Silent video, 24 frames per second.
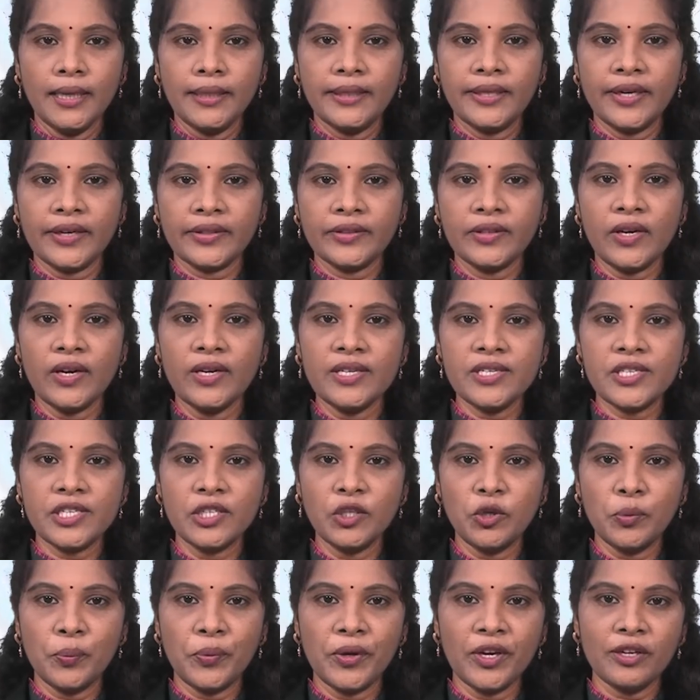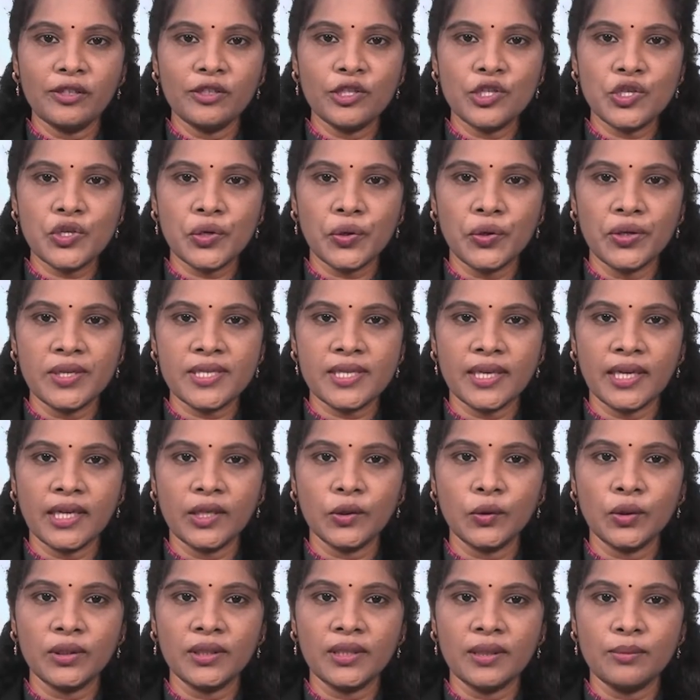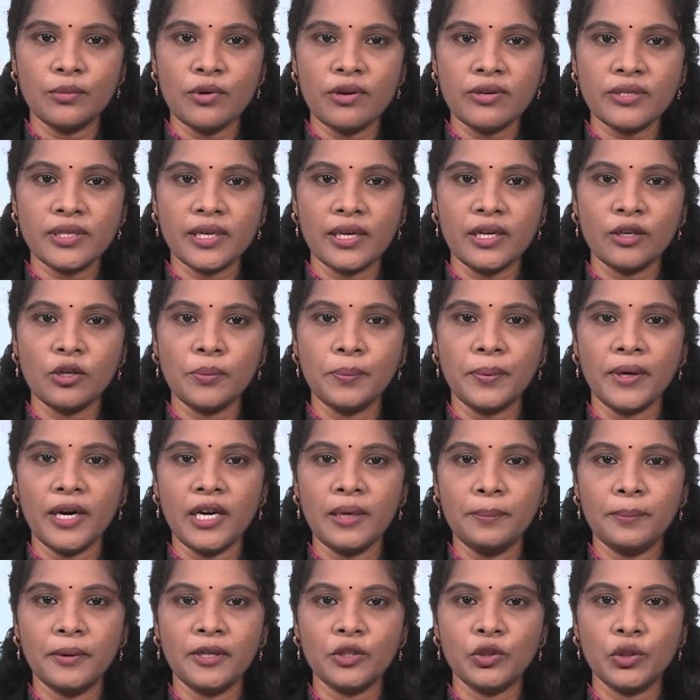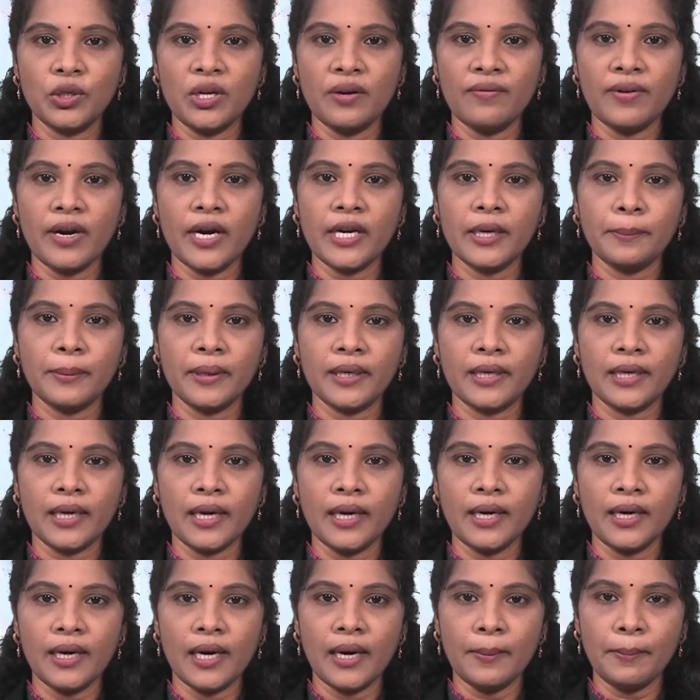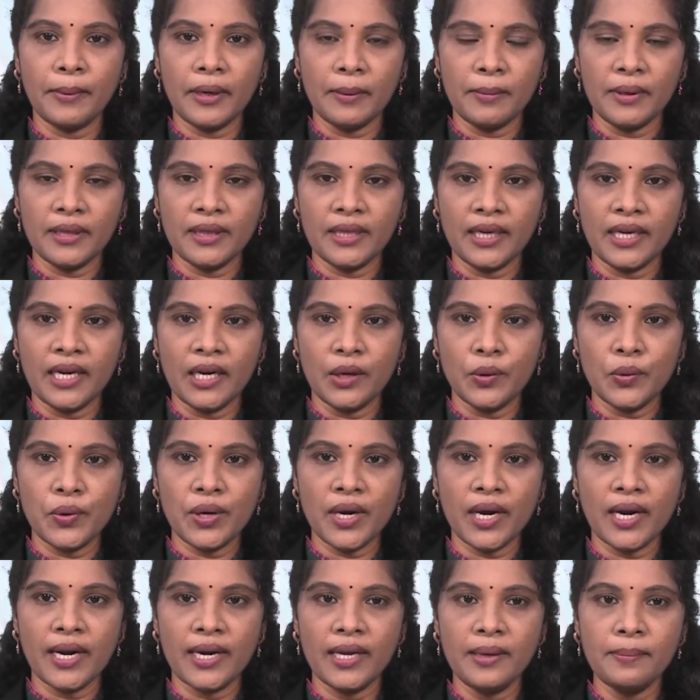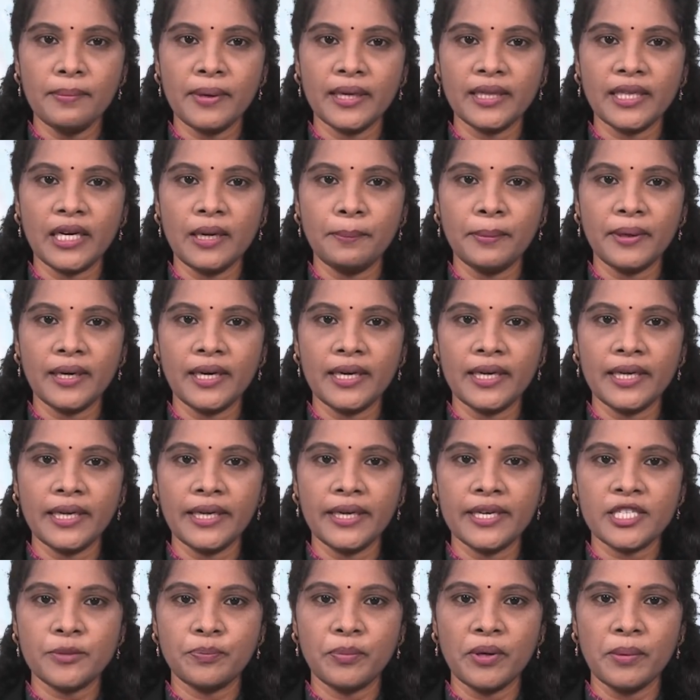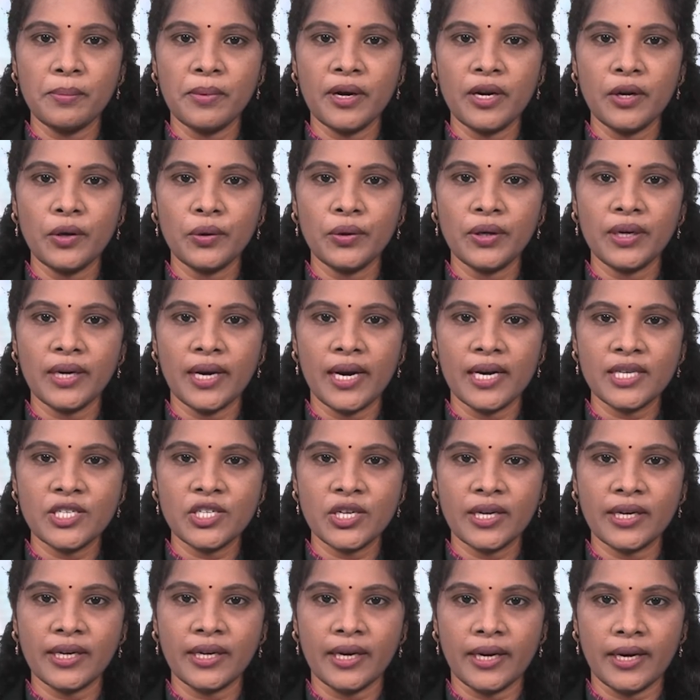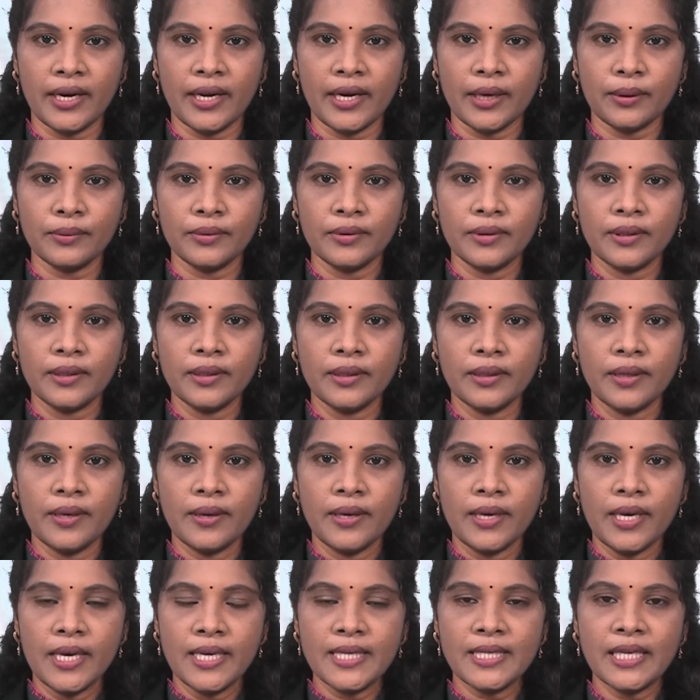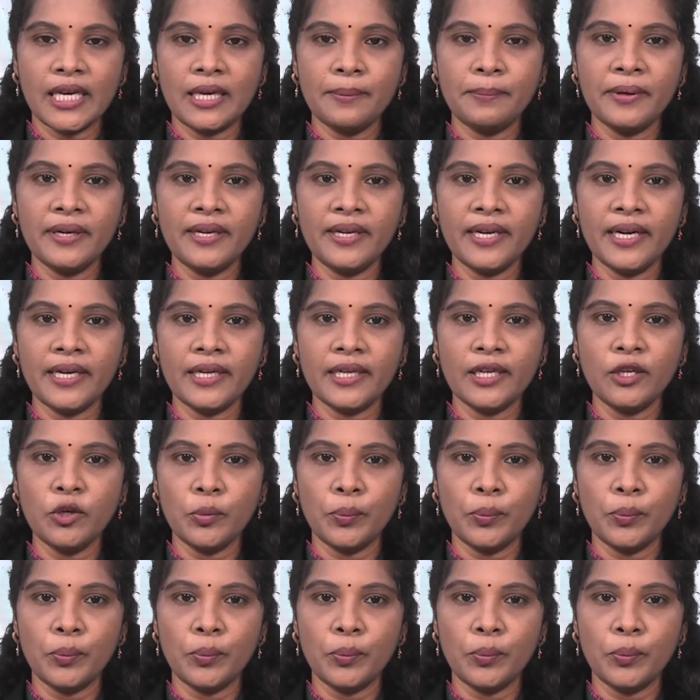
టెక్నాలజీని ఉపయోగించుకుని సరికొత్త మోసాలకు పాల్పడుతున్న వారి పట్ల అప్రమత్తంగా ఉండాలని మదనపల్లి డీఎస్పీ మనోహర్ ఆచారి అన్నారు సైబర్ ని